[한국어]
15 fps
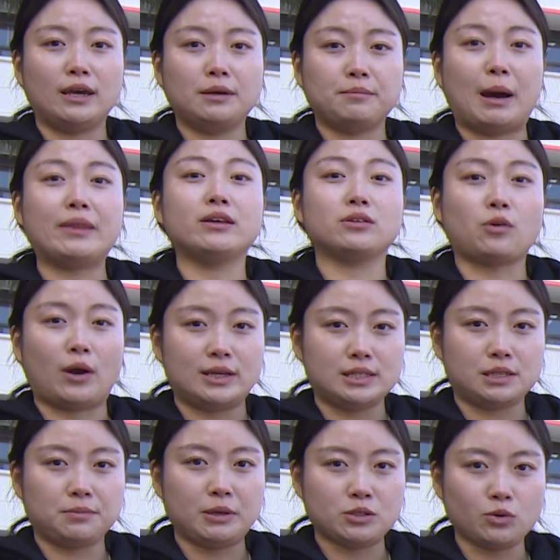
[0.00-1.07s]
많은
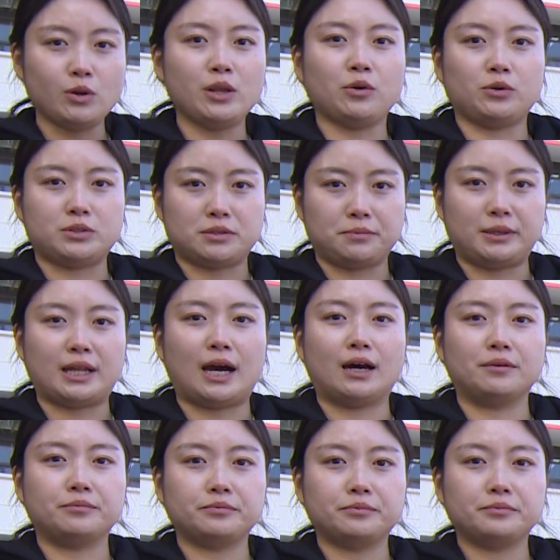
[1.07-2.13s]
관심이 쏠리고 있습니다.
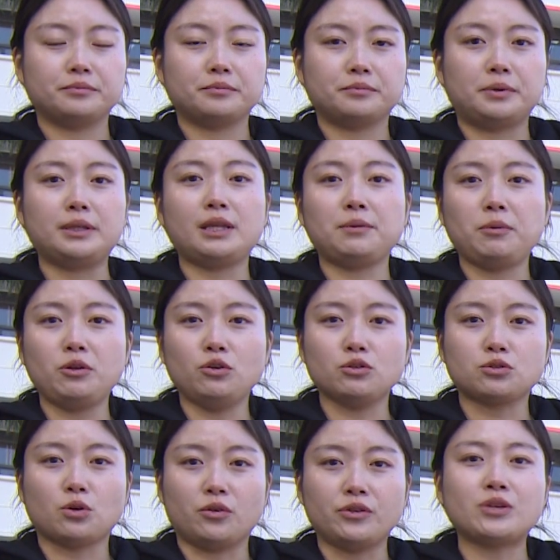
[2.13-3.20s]
BTV
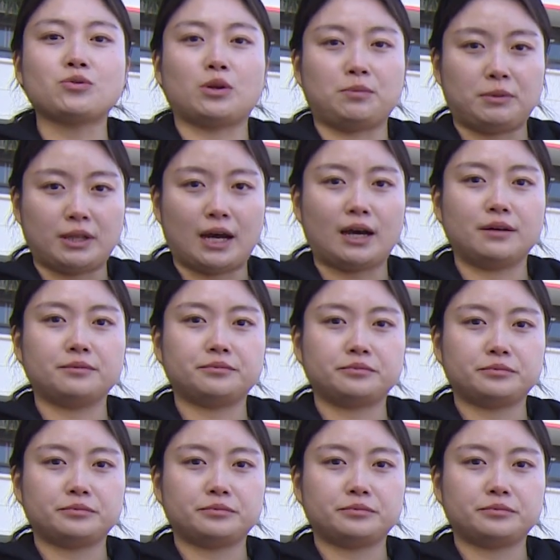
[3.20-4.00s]
뉴스 권예솔입니다.